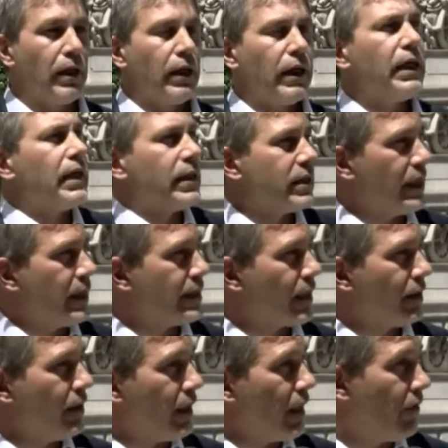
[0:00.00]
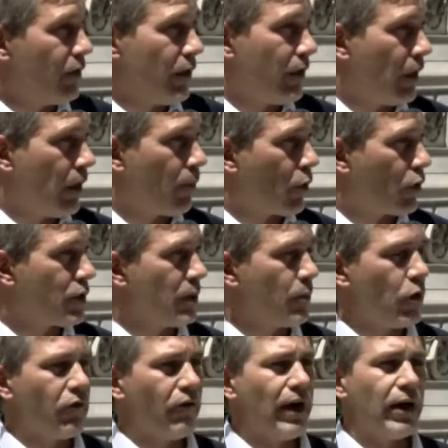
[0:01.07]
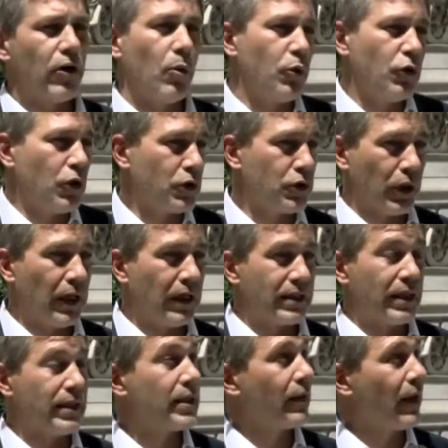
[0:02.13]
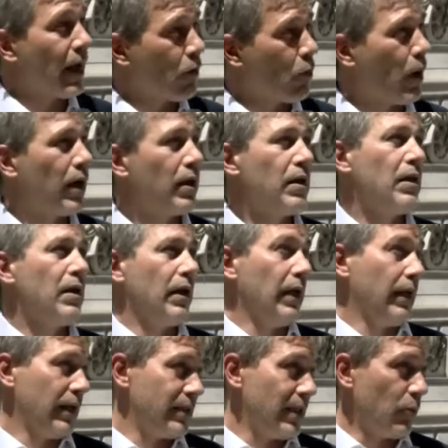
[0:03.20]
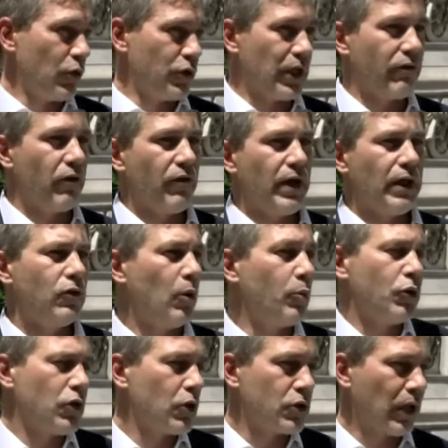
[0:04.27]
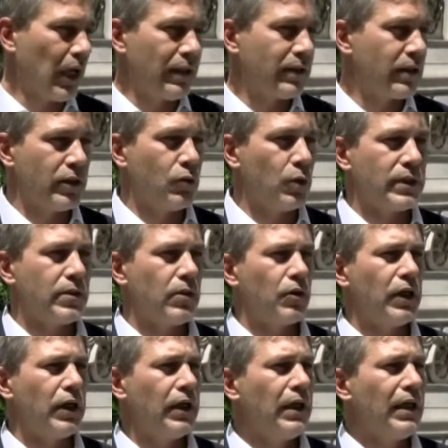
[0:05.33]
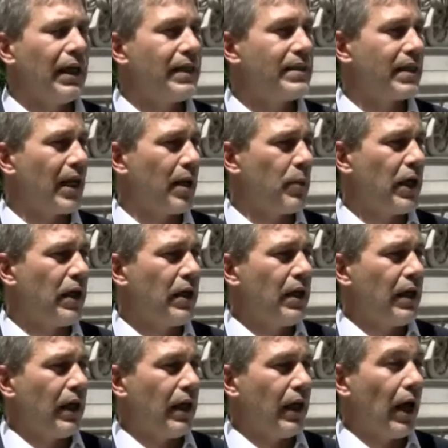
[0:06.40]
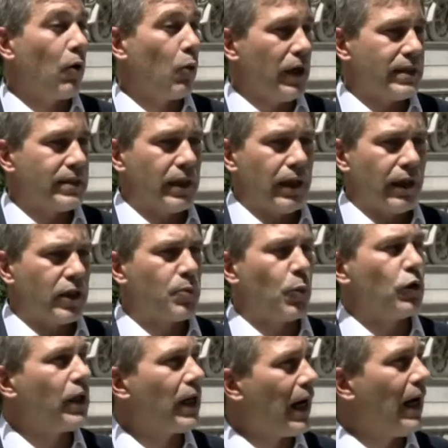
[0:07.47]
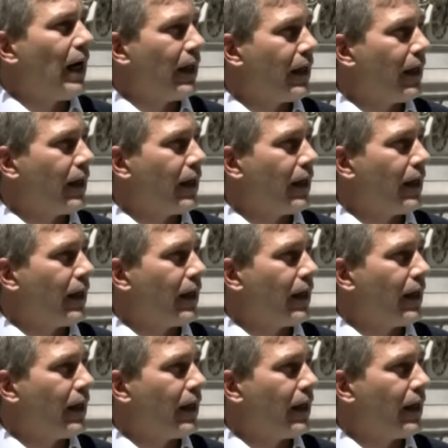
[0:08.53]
in assenza di nevi il prossimo inverno piuttosto che in assenza d'acqua eh, che stiamo stiamo già vivendo piuttosto che altre situazioni estreme, eh, a queste risponderà anche